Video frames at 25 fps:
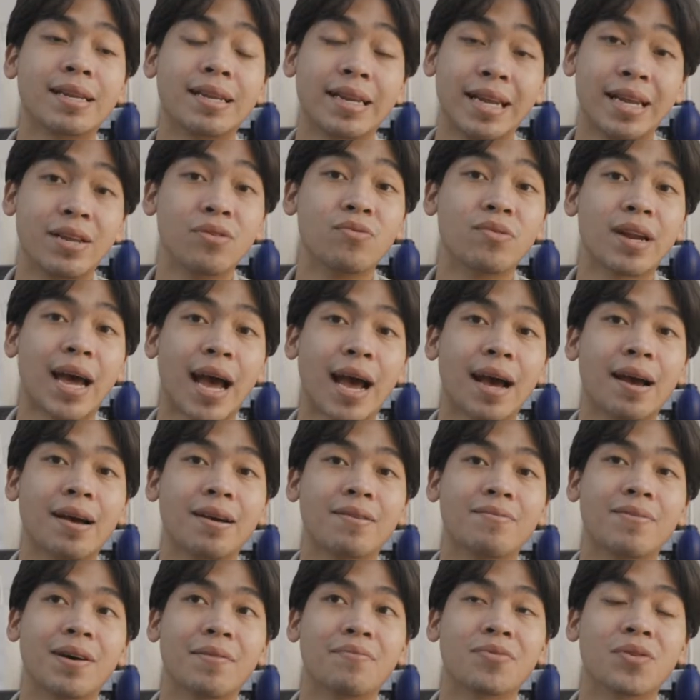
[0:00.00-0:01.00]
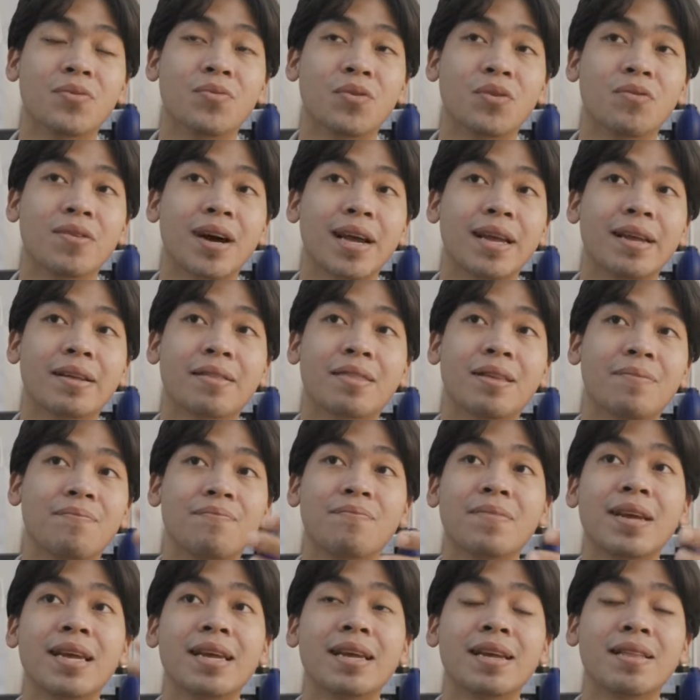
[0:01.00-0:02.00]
นี้อยู่นะแบบสมมติว่าอีกสิบปี